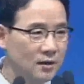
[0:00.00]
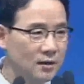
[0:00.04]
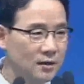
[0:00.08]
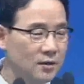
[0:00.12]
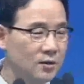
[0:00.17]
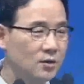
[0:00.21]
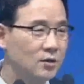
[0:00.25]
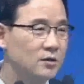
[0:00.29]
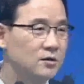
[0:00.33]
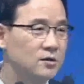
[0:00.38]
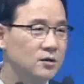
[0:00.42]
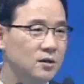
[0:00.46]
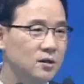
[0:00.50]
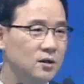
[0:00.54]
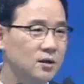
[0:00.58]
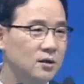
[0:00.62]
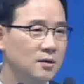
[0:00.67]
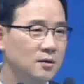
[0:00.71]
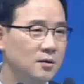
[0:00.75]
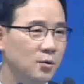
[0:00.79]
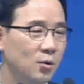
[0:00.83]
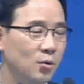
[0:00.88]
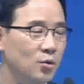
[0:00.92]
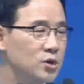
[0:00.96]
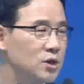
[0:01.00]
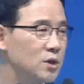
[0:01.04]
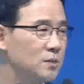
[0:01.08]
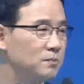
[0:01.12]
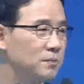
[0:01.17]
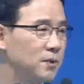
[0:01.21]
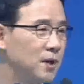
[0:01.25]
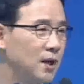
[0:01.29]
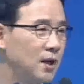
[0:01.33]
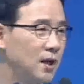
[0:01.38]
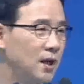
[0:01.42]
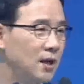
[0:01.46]
이것을
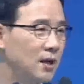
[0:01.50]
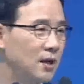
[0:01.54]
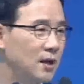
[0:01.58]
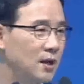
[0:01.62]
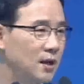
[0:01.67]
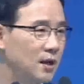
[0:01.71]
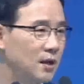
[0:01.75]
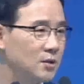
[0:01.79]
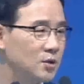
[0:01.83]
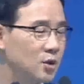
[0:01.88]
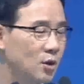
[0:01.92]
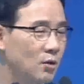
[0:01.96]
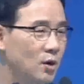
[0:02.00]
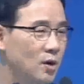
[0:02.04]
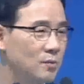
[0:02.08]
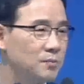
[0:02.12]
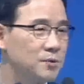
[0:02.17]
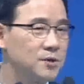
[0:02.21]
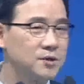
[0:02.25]
50대 저와